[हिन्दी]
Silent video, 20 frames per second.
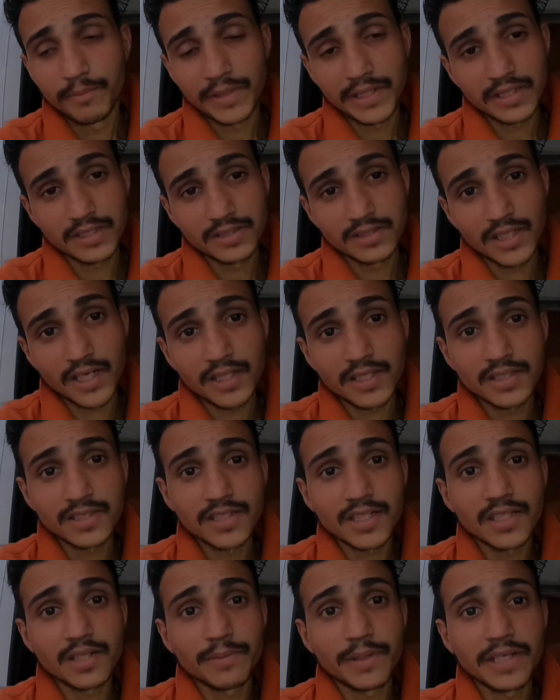मैं ज़्यादा से
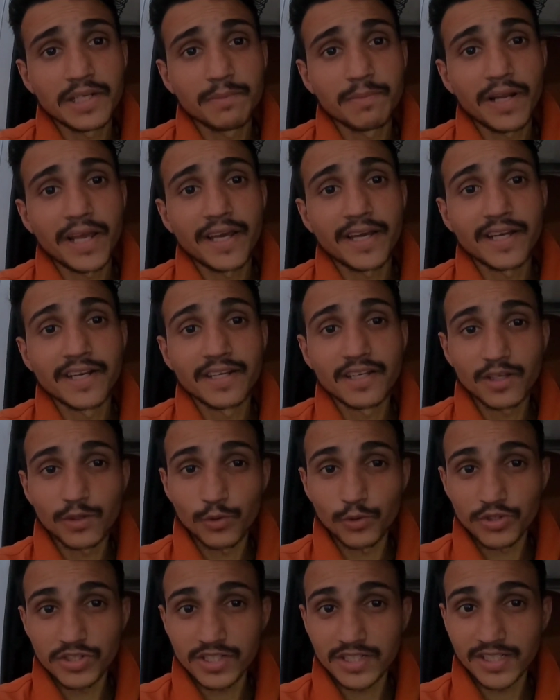ज़्यादा भाई रिप्लाई करने की
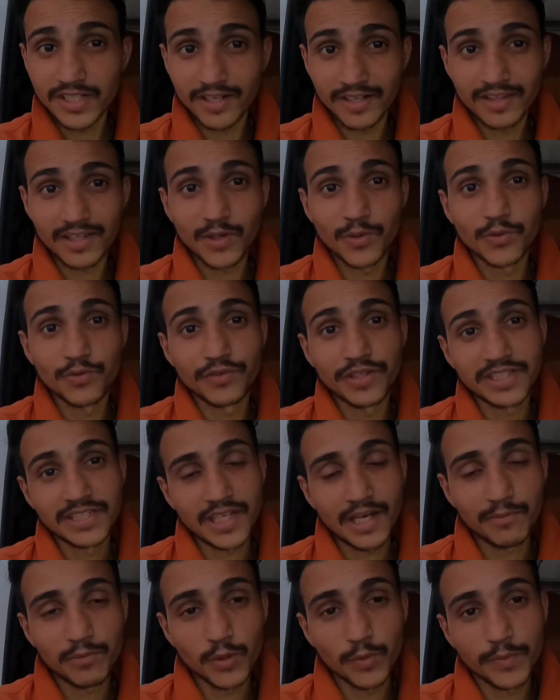कोशिश करता हूँ
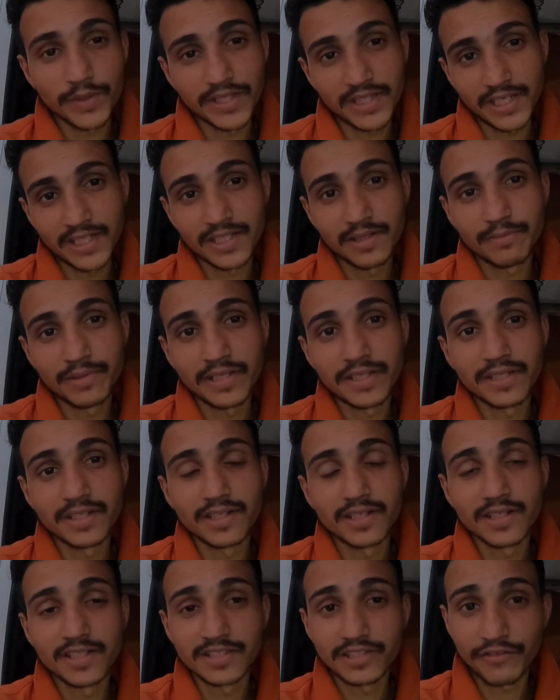वैसे आपको पता ही है भाई
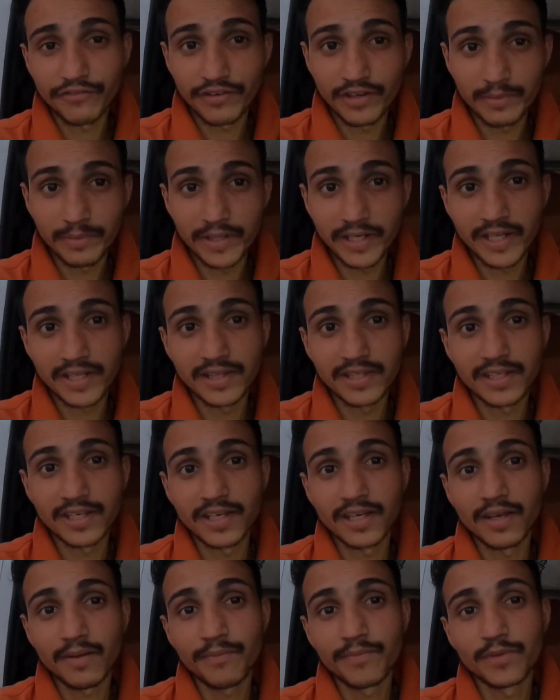सफ़र में रहते
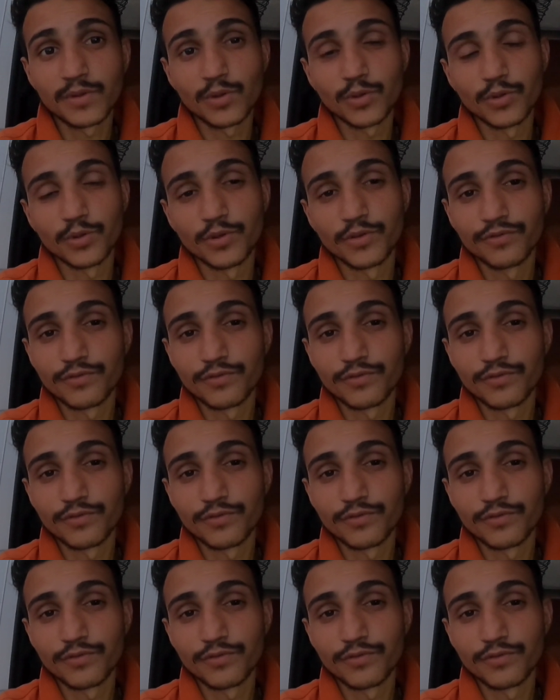हैं तो